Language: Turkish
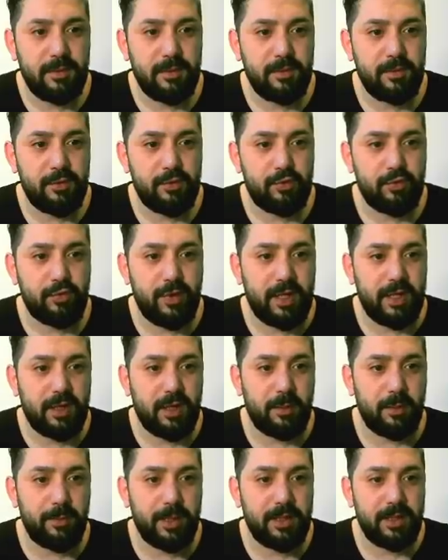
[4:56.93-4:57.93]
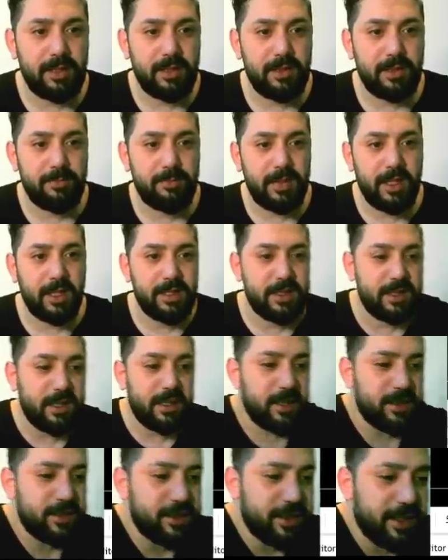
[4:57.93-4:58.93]
Şunları kapatayım. Biraz
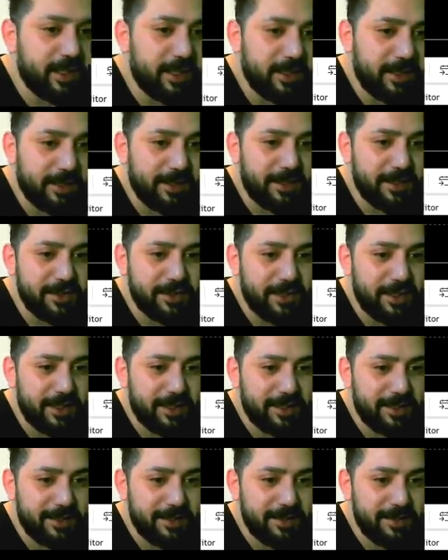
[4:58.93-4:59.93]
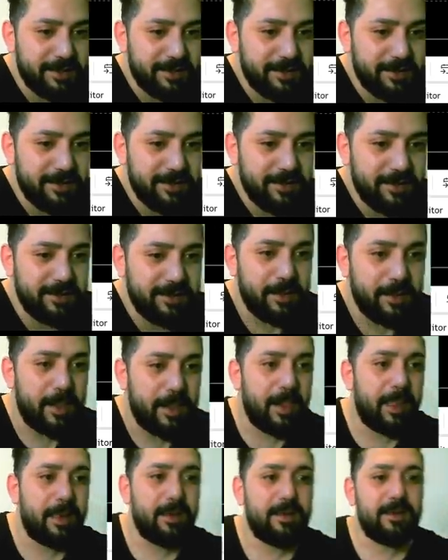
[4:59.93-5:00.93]
karışık arkadaşlar.
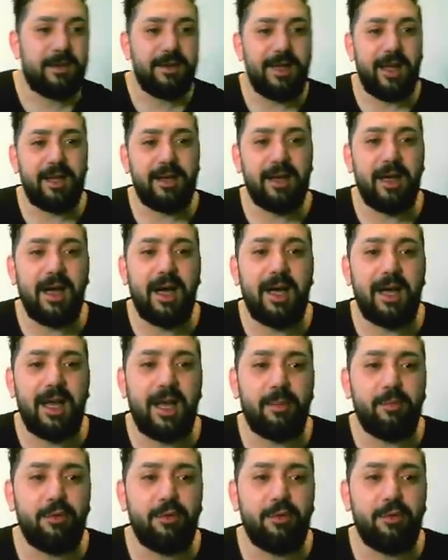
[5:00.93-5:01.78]
Yani hala bu